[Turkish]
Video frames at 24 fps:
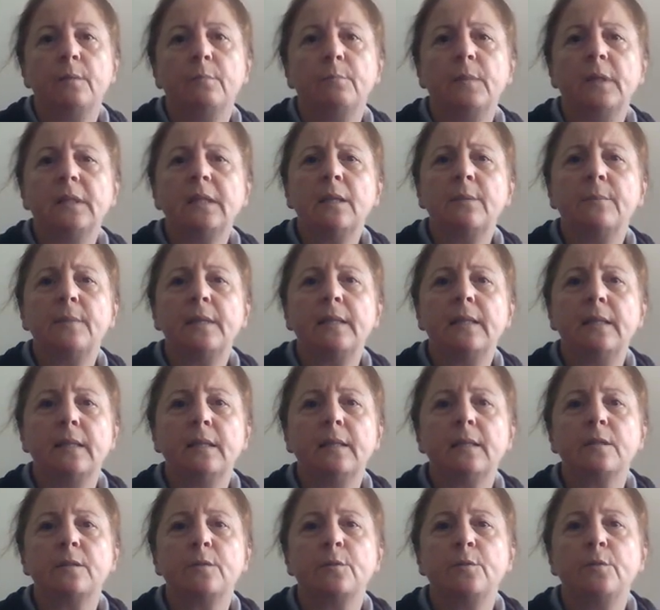
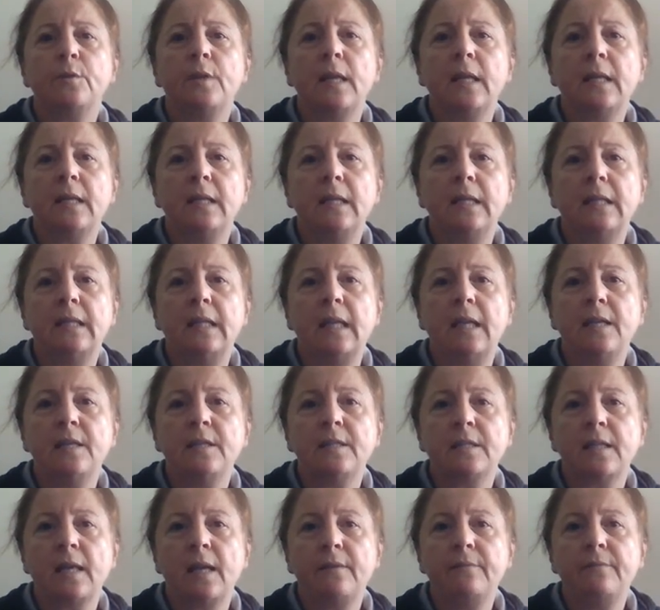Matematik sürekli
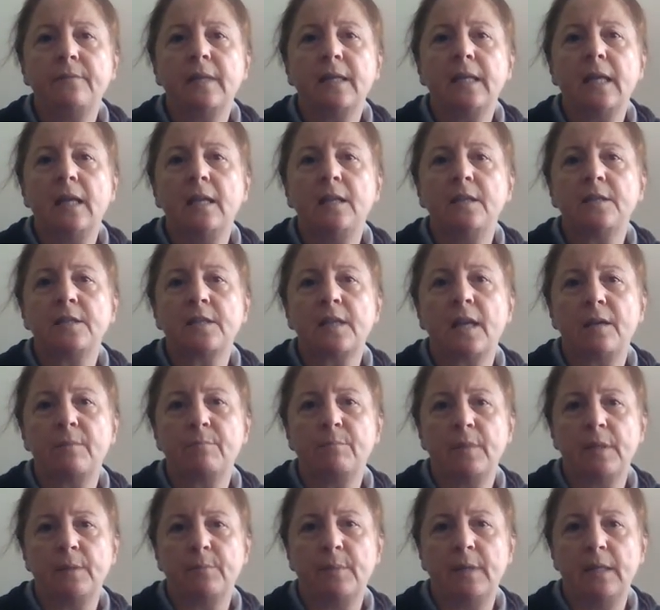değişen ve
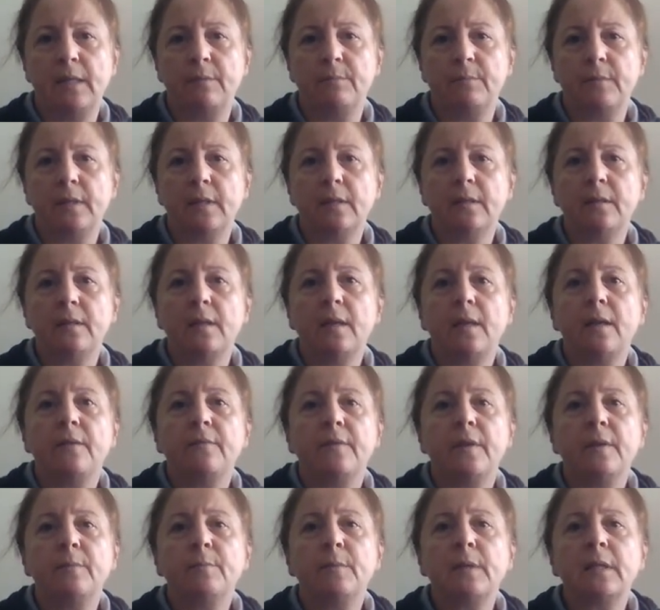gelişen bir bilimdir
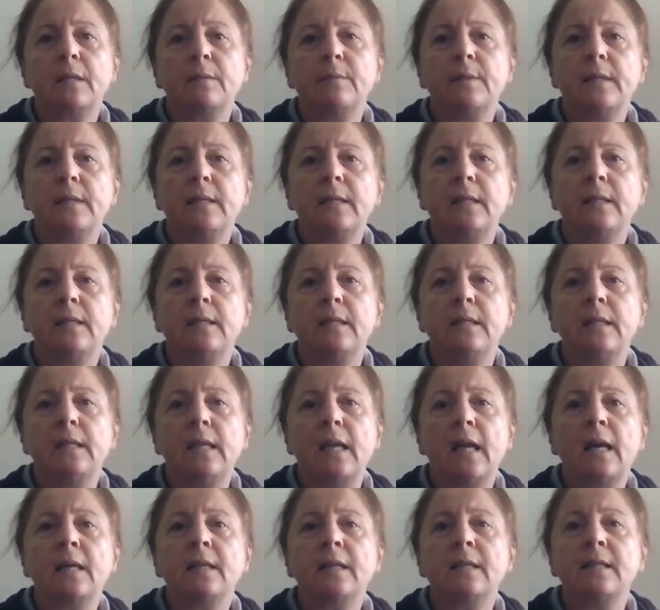ve matematiğin
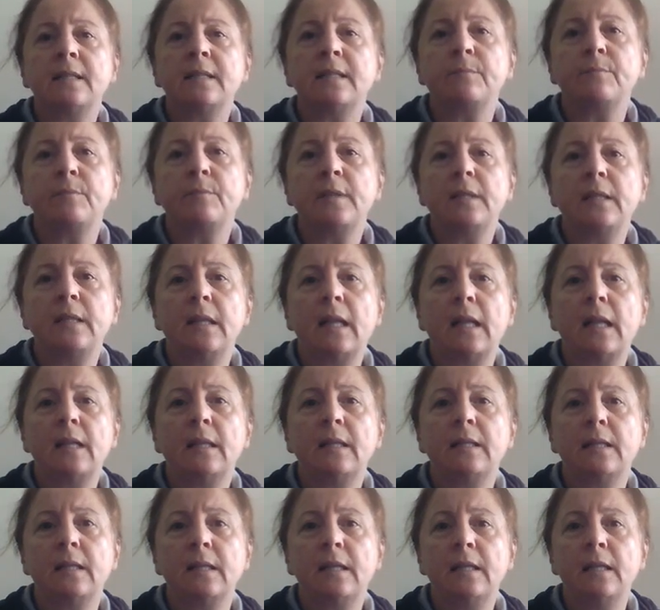diğer
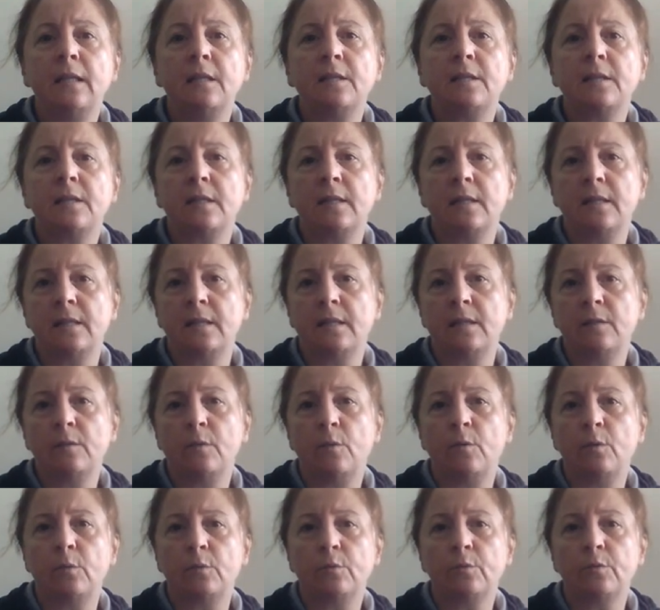disiplinlerle de ilişkilerinin
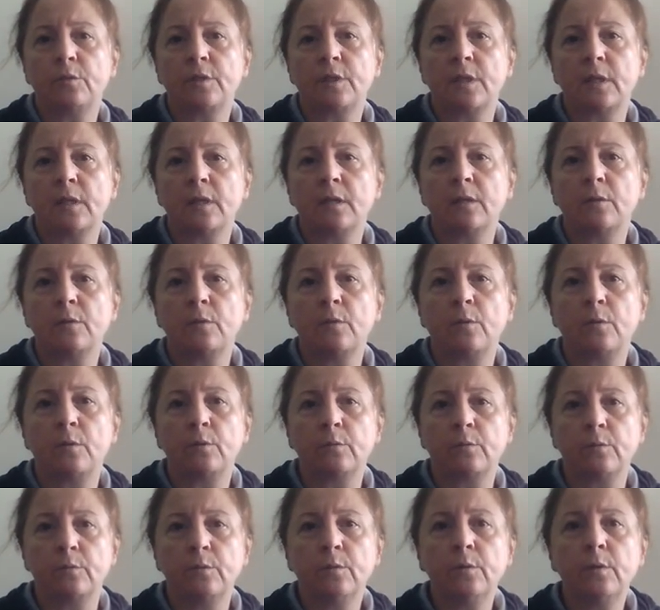oldukça yakın
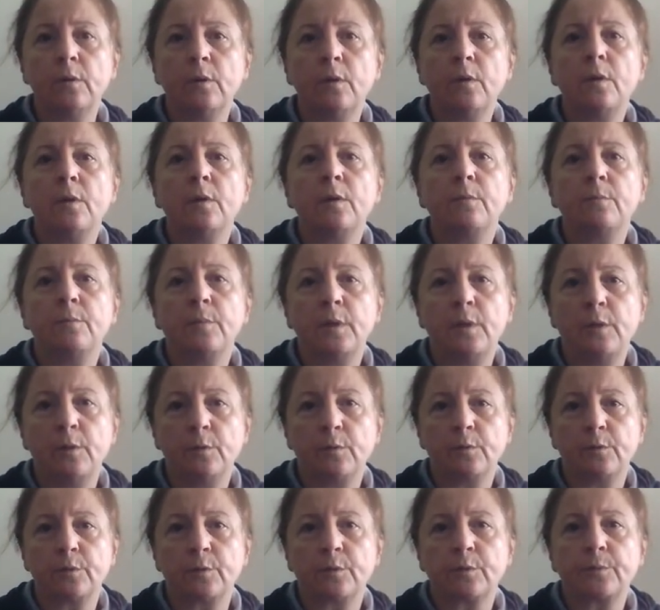olduğunu
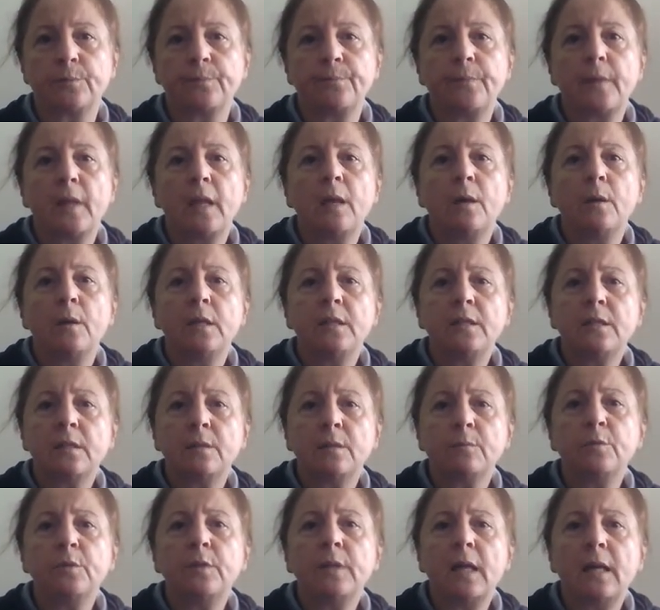biliyoruz.
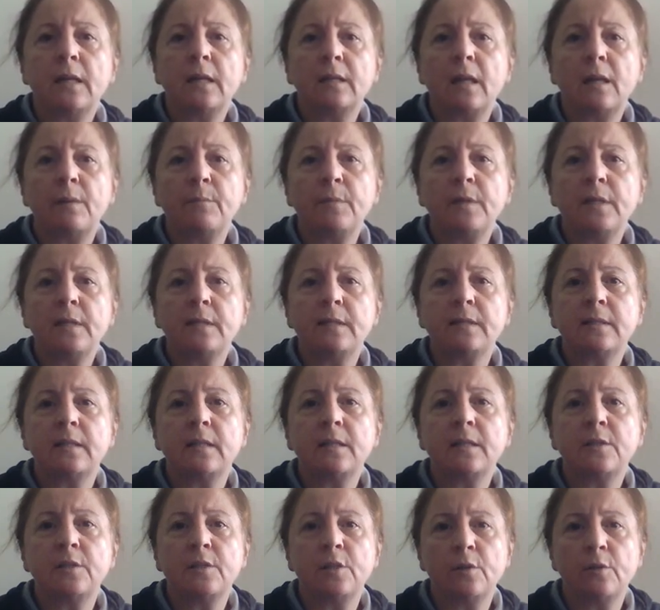İşte bunlardan birisi
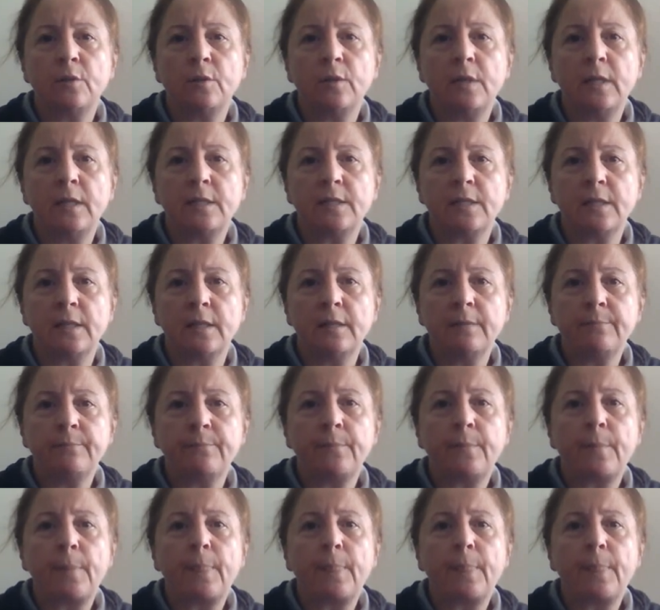de jeoloji.